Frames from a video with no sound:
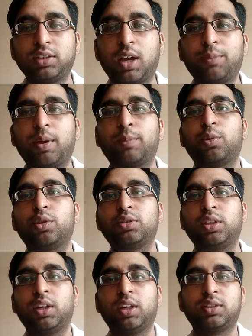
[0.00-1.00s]
हैं जहाँ पे आपको
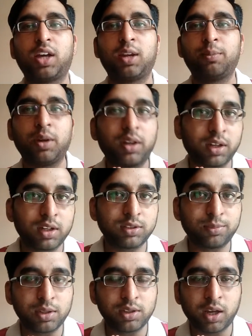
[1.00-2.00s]
रीजनिंग के सारे
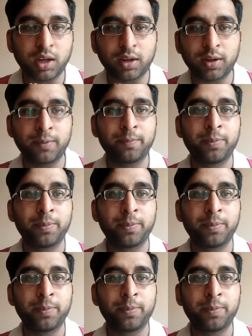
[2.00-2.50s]
मटेरियल्स मिल जाएंगे